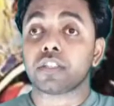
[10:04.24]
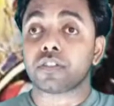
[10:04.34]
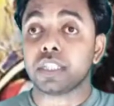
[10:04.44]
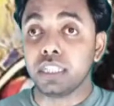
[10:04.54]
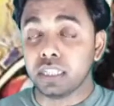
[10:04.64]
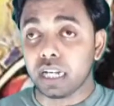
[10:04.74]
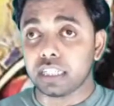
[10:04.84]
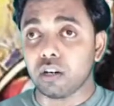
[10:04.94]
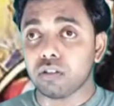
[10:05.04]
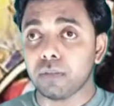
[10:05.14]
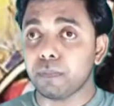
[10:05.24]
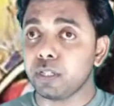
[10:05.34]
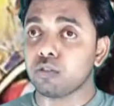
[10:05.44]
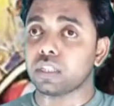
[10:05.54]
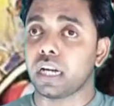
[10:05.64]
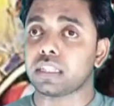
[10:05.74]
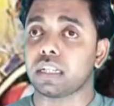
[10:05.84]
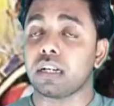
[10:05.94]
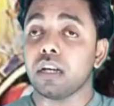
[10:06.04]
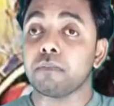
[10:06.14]
तीन राजाओं की पीढ़ी को सहा
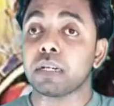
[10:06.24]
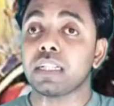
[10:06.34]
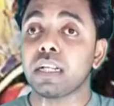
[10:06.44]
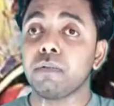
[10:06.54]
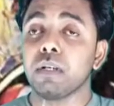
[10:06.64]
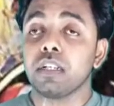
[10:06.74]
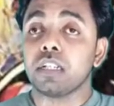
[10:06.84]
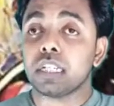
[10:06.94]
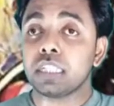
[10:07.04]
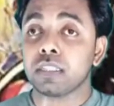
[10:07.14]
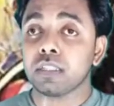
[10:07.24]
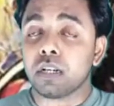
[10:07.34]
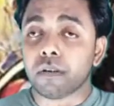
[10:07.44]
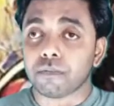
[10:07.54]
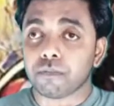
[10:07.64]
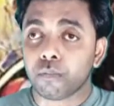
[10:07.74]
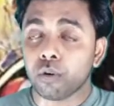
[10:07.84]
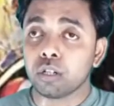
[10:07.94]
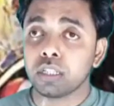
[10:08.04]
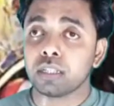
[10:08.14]
था मतलब इस
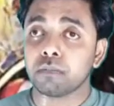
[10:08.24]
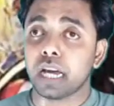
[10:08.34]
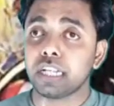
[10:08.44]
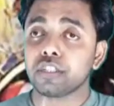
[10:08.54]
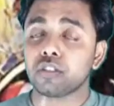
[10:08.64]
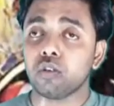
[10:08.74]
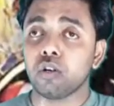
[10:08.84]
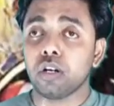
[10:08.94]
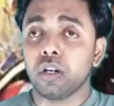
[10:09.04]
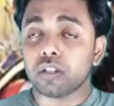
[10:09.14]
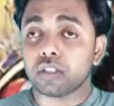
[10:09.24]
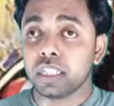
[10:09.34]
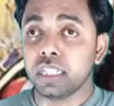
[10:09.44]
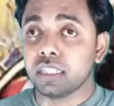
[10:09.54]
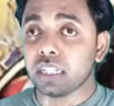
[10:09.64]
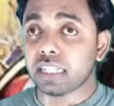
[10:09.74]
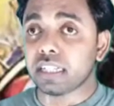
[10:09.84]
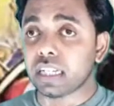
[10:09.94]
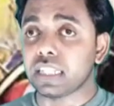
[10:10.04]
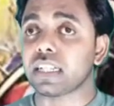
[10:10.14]
मौर्य साम्राज्य को तीन
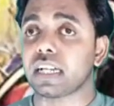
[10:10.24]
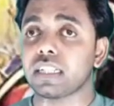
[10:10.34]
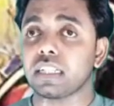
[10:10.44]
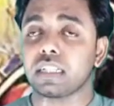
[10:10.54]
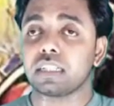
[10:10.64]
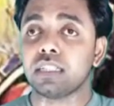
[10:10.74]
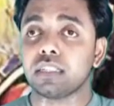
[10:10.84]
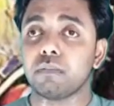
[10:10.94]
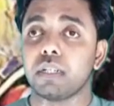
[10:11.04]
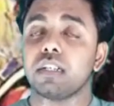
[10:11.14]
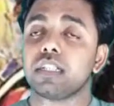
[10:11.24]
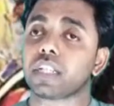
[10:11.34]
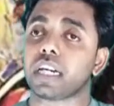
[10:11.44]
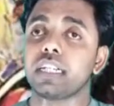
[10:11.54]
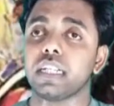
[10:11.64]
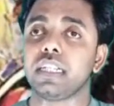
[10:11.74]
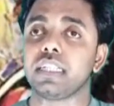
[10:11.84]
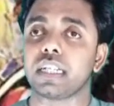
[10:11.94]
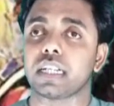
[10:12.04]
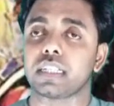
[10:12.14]
राजा के शासक तंत्र में चाणक्य नहीं जिया